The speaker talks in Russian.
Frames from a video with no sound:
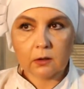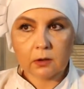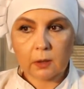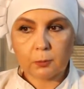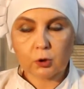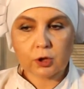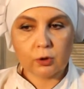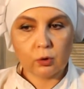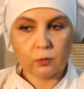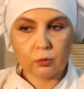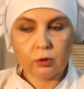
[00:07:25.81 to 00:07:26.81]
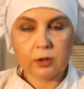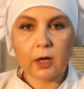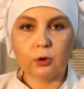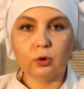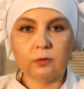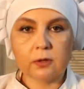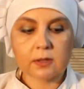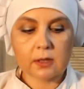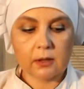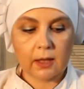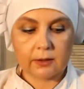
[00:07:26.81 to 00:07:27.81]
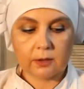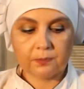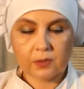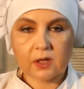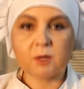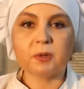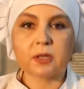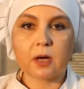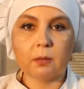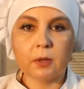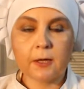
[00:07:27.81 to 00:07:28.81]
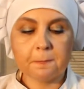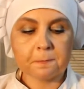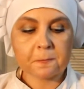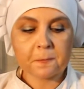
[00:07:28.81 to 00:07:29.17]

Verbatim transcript: на прошлый Новый год готовила салат из пастромы